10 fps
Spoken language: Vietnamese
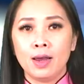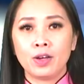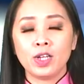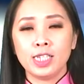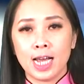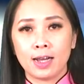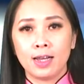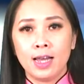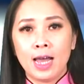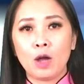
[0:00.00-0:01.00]
nói rằng
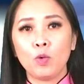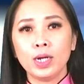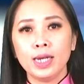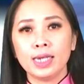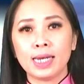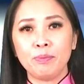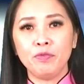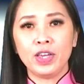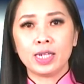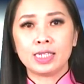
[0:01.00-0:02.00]
Hàn Quốc nên cấm
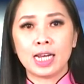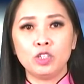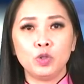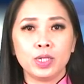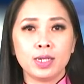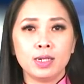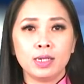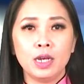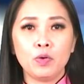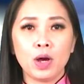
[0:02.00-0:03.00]
việc trải truyền đơn,
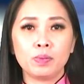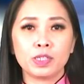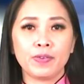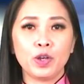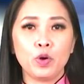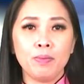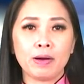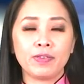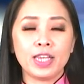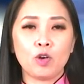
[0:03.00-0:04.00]
nếu không sẽ phải đối mặt
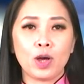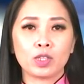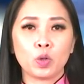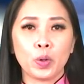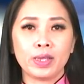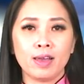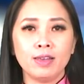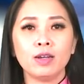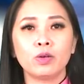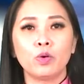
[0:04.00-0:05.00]
với giai đoạn tồi tệ
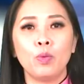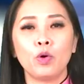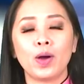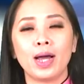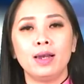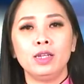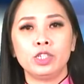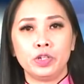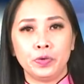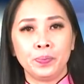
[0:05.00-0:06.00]
nhất của mối quan hệ liên
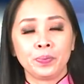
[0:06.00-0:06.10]
triều.